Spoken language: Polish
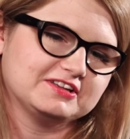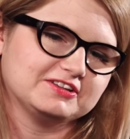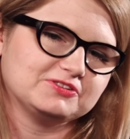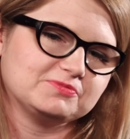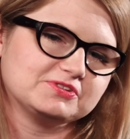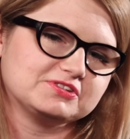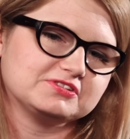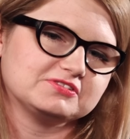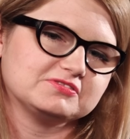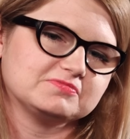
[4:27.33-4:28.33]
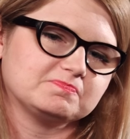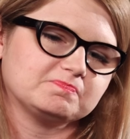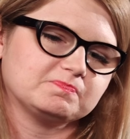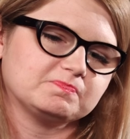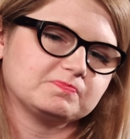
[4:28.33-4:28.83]
Natomiast y,
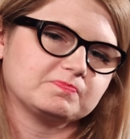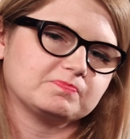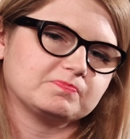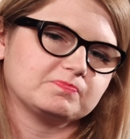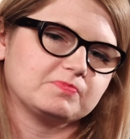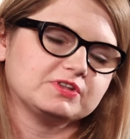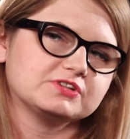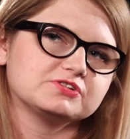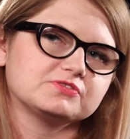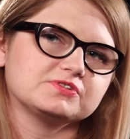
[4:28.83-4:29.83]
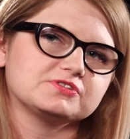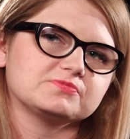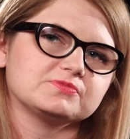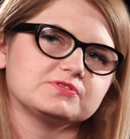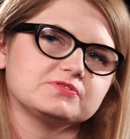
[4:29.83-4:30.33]
menadżerowie
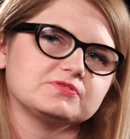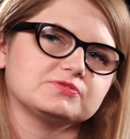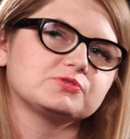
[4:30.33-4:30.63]
są, e,